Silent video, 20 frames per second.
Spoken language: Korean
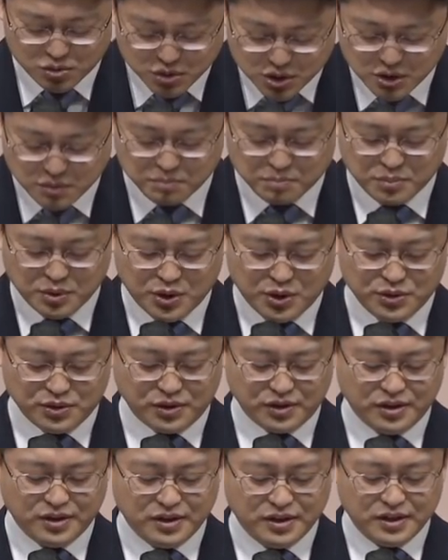수십
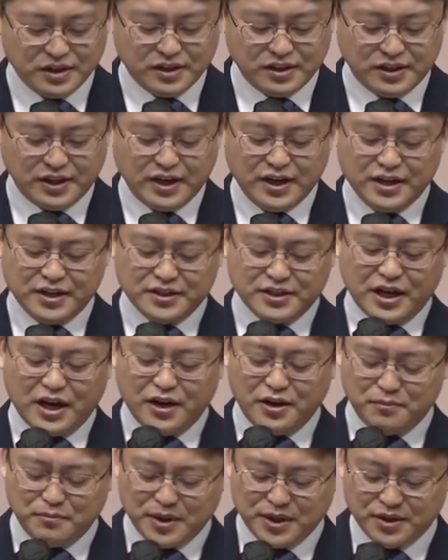번 내
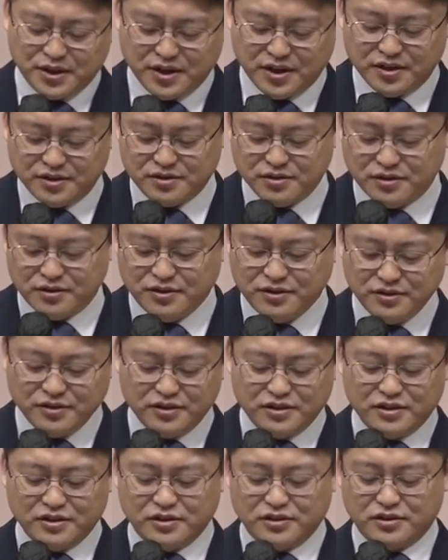삶에
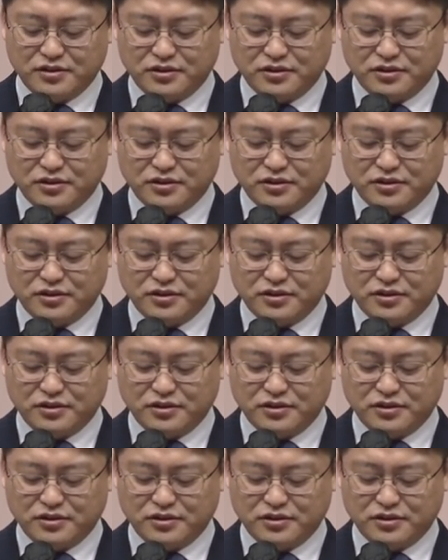대해서